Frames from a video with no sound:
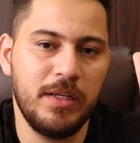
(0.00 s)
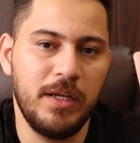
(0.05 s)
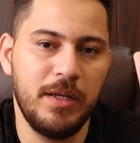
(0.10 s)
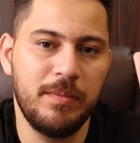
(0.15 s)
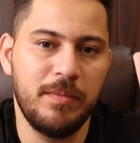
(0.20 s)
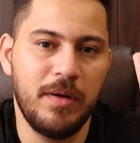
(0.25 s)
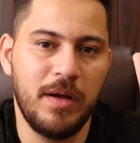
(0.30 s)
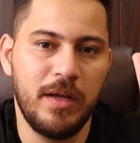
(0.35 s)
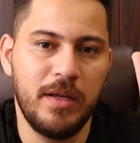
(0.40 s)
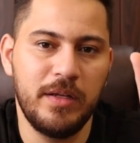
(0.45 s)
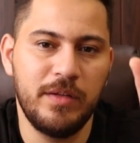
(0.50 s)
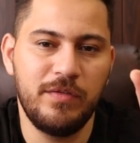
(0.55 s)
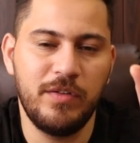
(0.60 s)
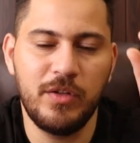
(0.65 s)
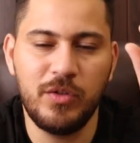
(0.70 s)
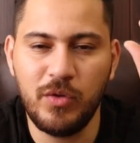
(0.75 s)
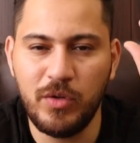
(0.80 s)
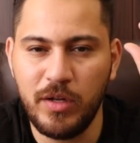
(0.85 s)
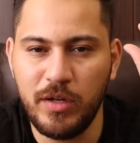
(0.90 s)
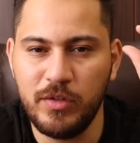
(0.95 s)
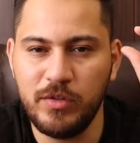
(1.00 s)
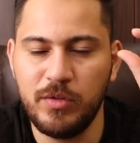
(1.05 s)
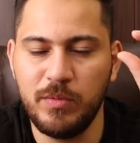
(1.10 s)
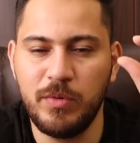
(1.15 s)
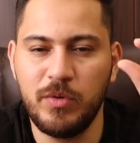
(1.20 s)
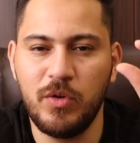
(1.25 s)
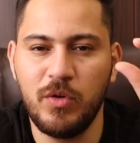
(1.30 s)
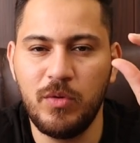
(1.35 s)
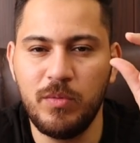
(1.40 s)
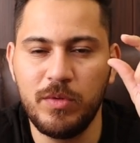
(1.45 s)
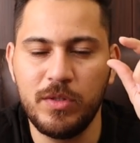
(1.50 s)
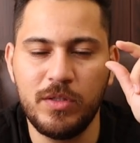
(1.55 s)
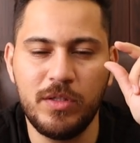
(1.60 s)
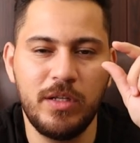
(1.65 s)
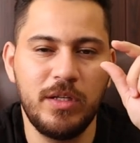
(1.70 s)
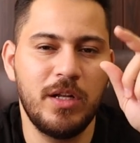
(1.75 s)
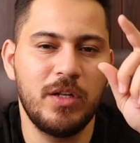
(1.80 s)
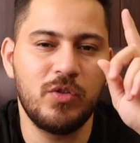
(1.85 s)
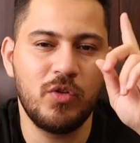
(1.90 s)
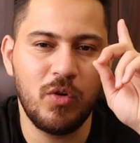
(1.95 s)
حماية فدول يعتبرهم
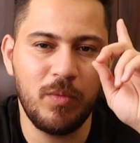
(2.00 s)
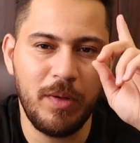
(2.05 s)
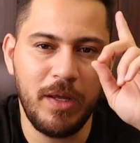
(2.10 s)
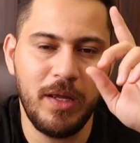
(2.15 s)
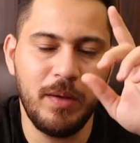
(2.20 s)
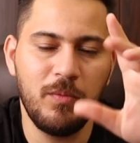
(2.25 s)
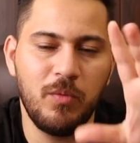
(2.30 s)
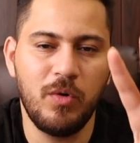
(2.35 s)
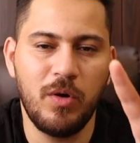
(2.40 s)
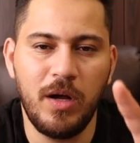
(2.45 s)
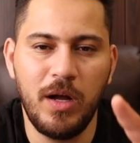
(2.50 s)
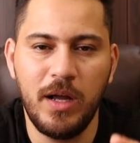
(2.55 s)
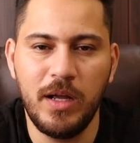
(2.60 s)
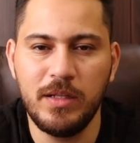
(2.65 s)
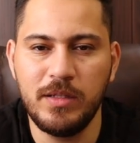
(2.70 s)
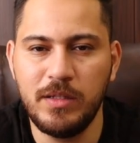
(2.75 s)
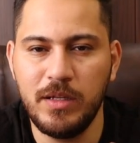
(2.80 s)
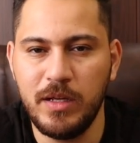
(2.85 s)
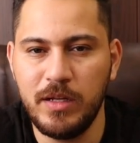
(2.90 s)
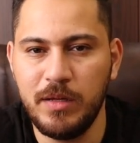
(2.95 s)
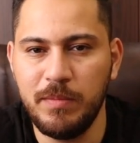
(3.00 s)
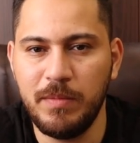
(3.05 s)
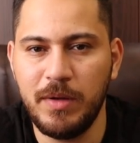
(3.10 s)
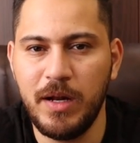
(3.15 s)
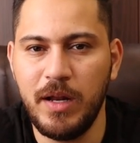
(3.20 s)
اثنيناتهم عيب واحد يعني يعني ما